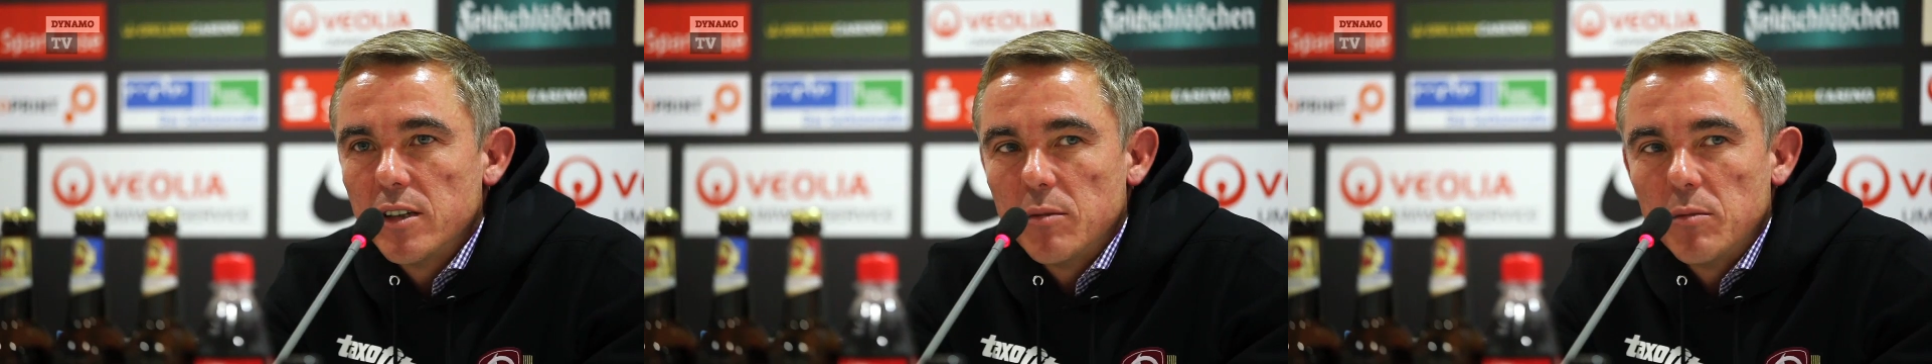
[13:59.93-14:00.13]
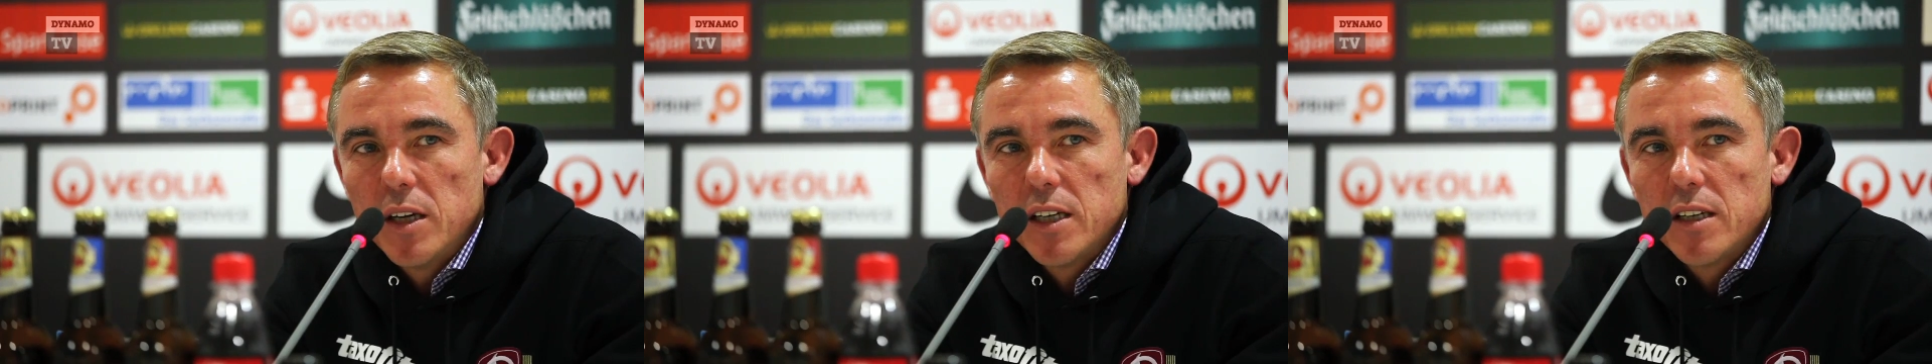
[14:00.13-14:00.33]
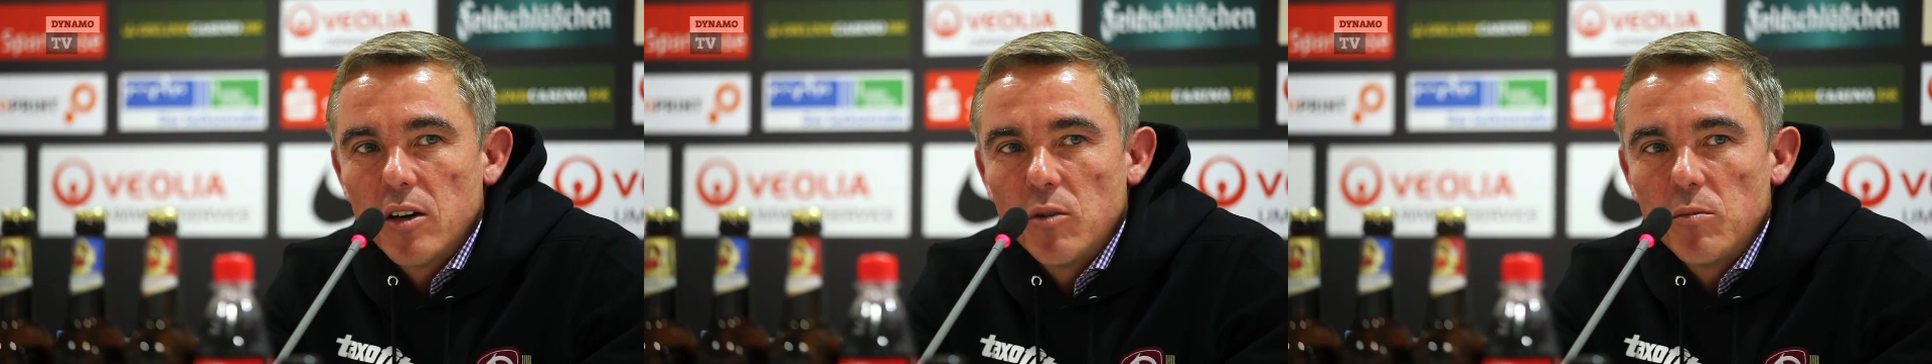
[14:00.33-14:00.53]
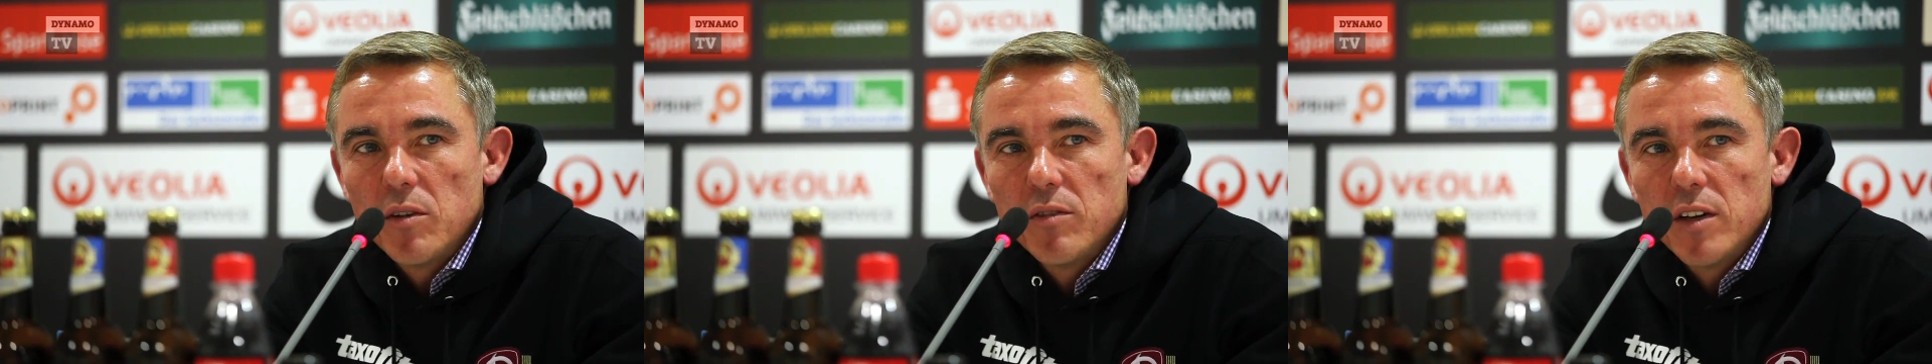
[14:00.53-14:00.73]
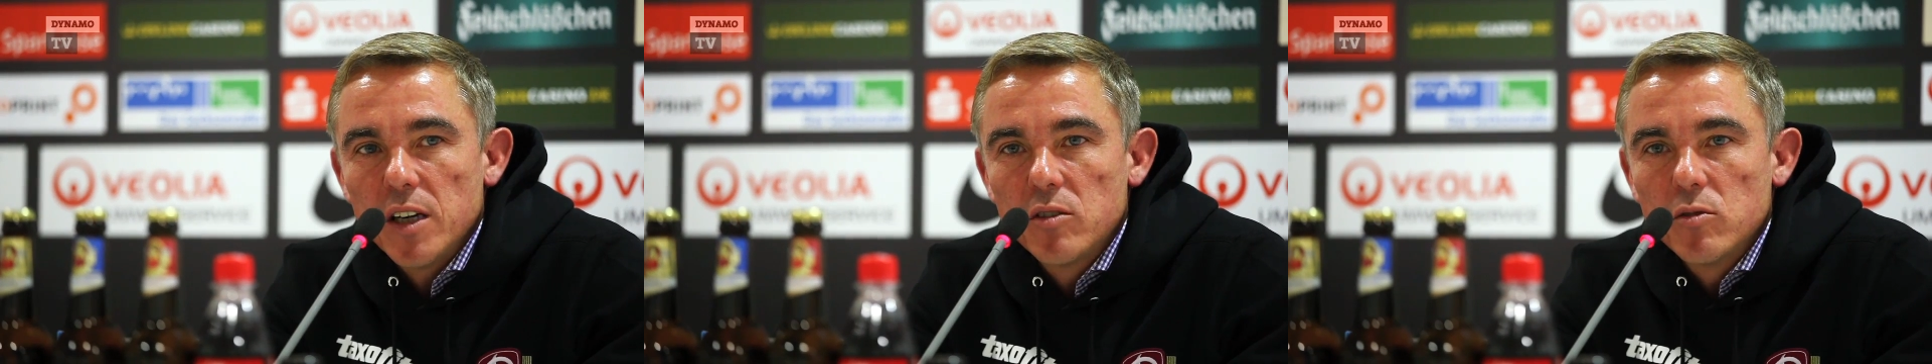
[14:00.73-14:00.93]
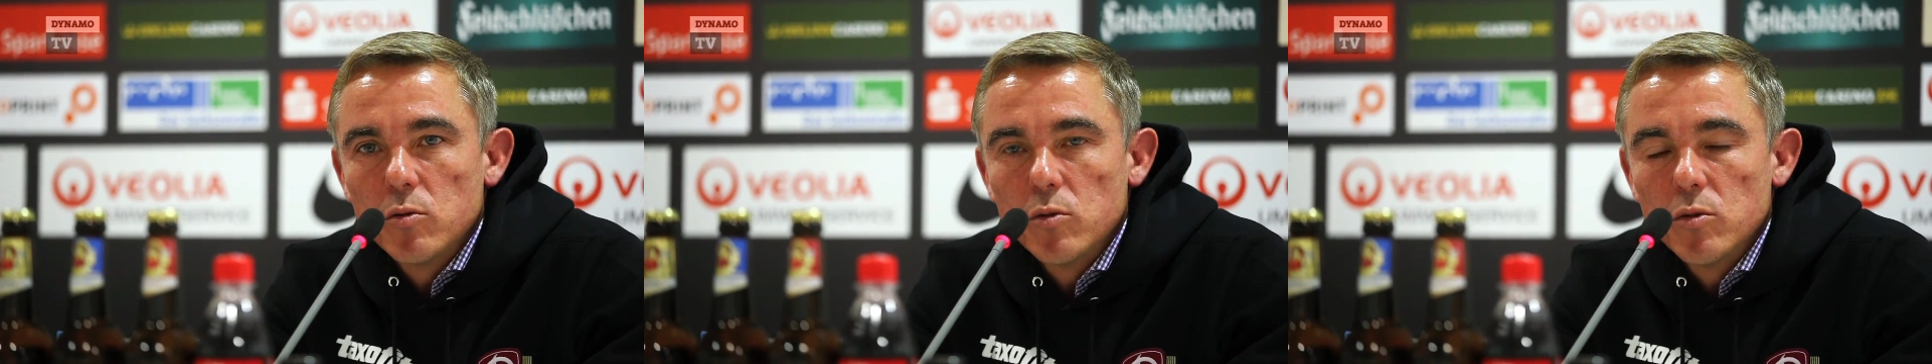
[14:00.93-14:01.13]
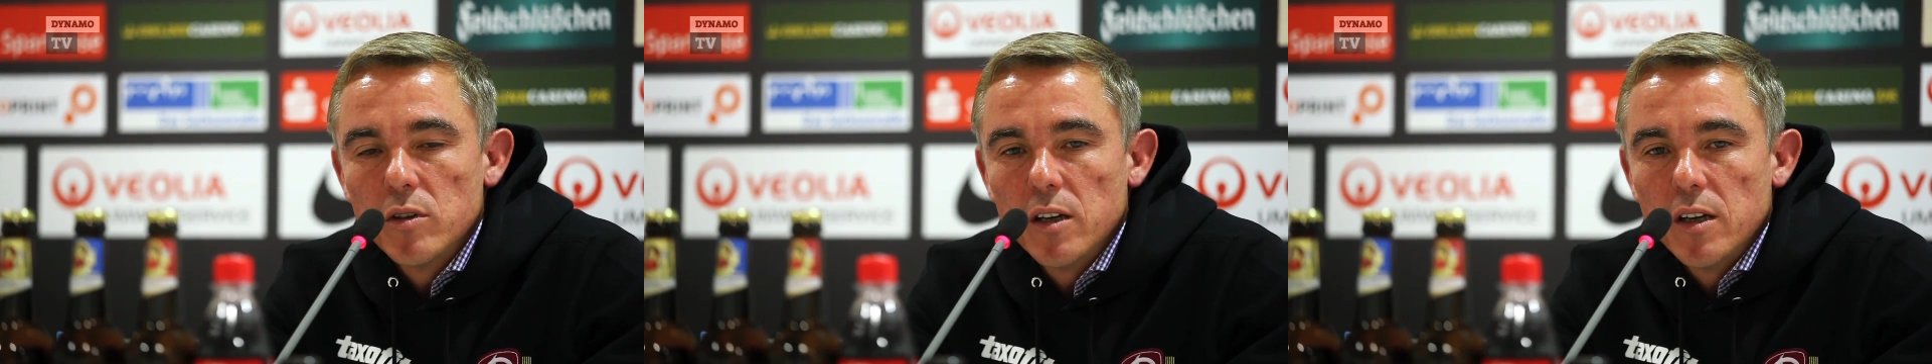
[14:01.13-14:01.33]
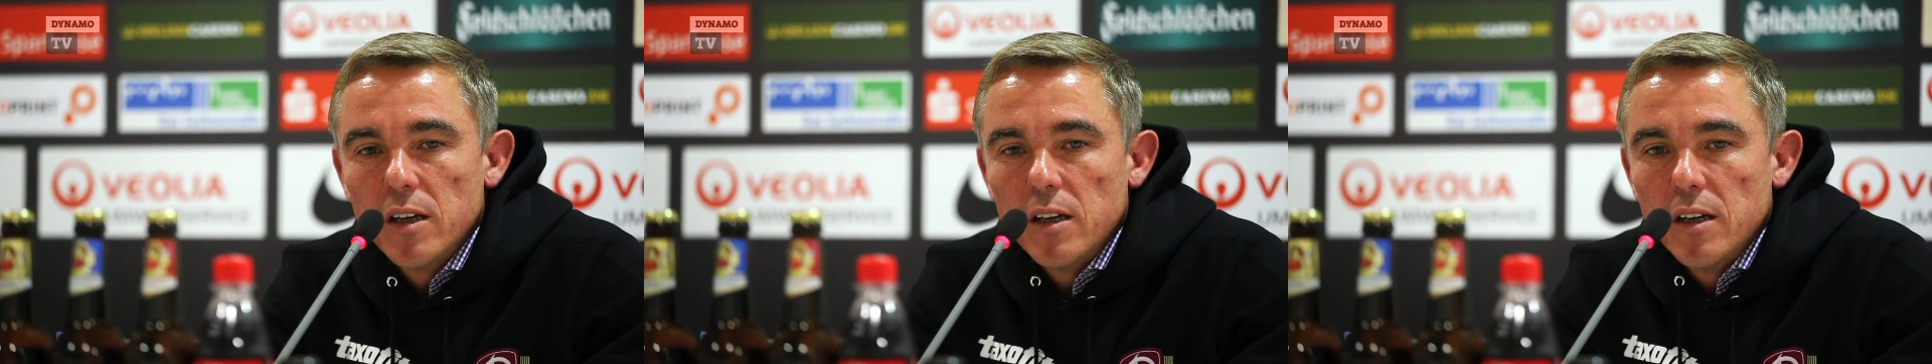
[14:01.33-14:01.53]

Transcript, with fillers: die Meter auch mal wehtun,